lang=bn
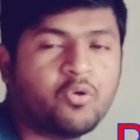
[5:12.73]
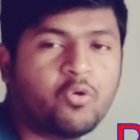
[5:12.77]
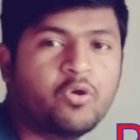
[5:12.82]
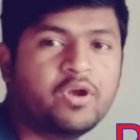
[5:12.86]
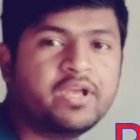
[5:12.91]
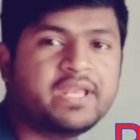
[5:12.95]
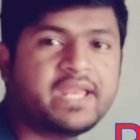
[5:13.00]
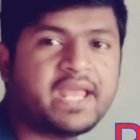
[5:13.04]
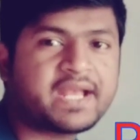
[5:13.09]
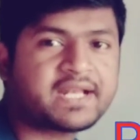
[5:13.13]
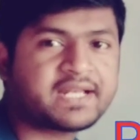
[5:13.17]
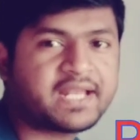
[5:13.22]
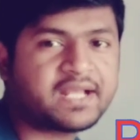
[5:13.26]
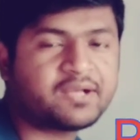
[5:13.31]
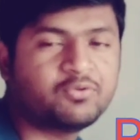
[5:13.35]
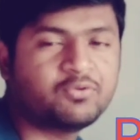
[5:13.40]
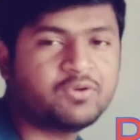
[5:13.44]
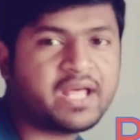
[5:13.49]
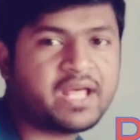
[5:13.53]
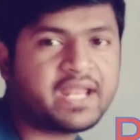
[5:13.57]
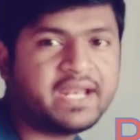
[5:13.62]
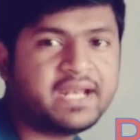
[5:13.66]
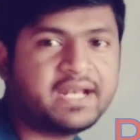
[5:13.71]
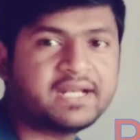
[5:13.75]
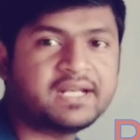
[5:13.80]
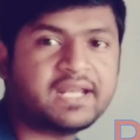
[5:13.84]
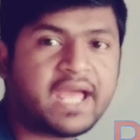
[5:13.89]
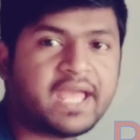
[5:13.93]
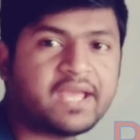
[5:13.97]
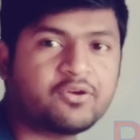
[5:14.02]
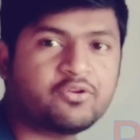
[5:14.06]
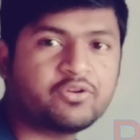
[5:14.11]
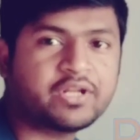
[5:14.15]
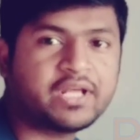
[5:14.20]
ওই রেক্ট্যাঙ্গুলারের
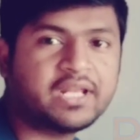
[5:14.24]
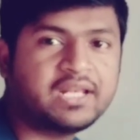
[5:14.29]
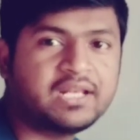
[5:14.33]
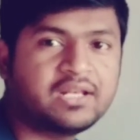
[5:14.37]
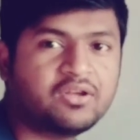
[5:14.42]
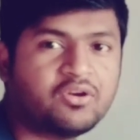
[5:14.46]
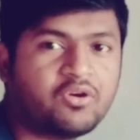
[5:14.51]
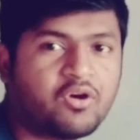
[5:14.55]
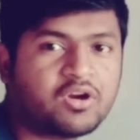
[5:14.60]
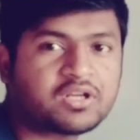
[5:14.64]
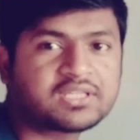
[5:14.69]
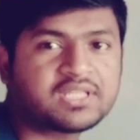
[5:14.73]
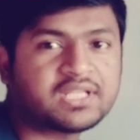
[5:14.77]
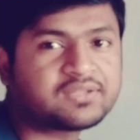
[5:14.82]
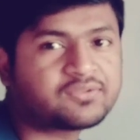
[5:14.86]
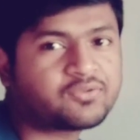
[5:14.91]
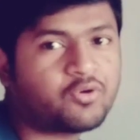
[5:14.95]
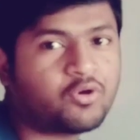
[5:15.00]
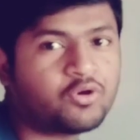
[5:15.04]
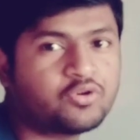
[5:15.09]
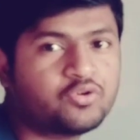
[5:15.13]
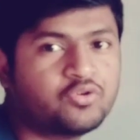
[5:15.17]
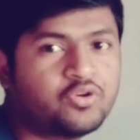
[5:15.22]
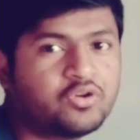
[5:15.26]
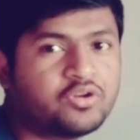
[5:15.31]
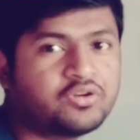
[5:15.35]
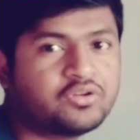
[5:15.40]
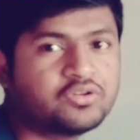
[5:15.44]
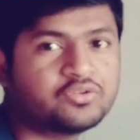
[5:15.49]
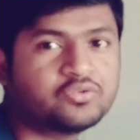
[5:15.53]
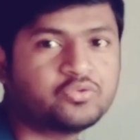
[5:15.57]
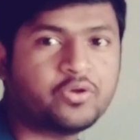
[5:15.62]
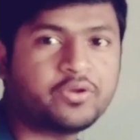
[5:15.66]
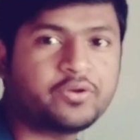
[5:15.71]
ডায়গোনাল অর্থাৎ কর্ণর
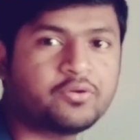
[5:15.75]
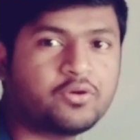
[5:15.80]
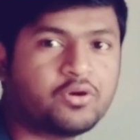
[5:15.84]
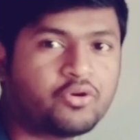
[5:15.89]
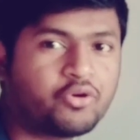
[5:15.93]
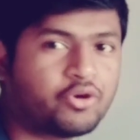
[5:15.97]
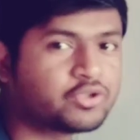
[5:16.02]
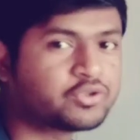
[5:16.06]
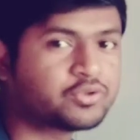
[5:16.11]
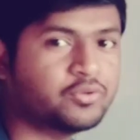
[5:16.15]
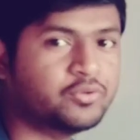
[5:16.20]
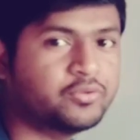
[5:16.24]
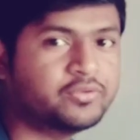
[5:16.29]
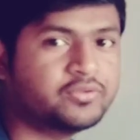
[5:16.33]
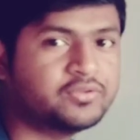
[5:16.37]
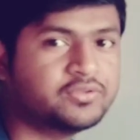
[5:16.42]
দৈর্ঘ্য কত